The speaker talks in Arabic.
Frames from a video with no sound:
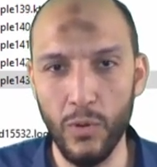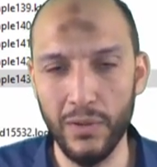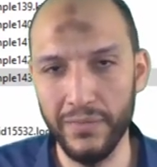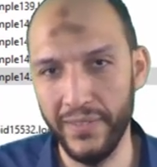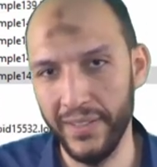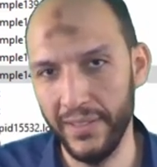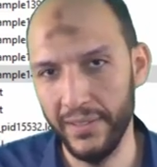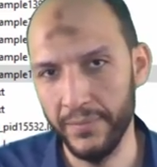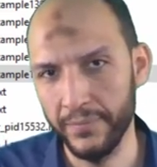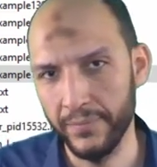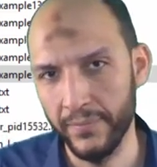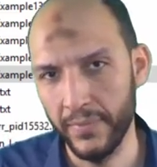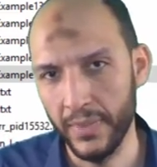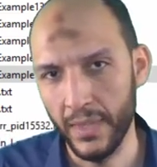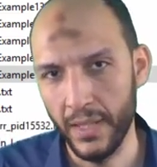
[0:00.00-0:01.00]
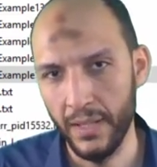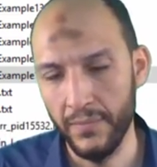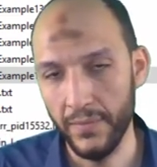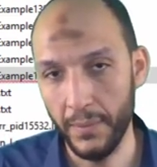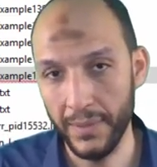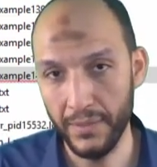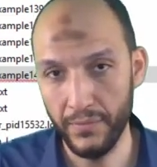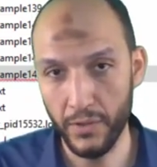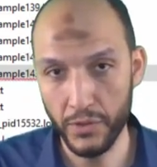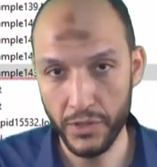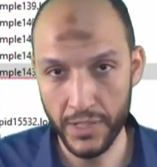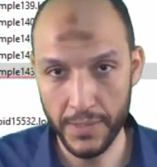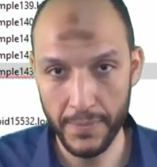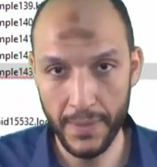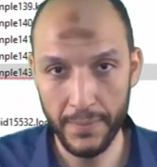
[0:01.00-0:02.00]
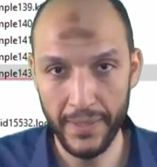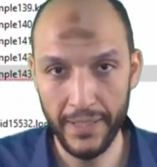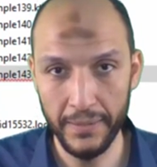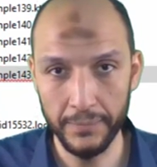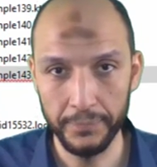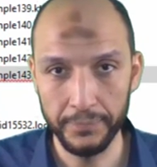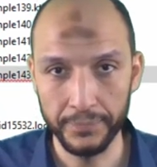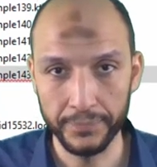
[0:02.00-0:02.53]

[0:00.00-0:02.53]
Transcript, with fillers: الفايل فعندنا فانكشن اسمها مين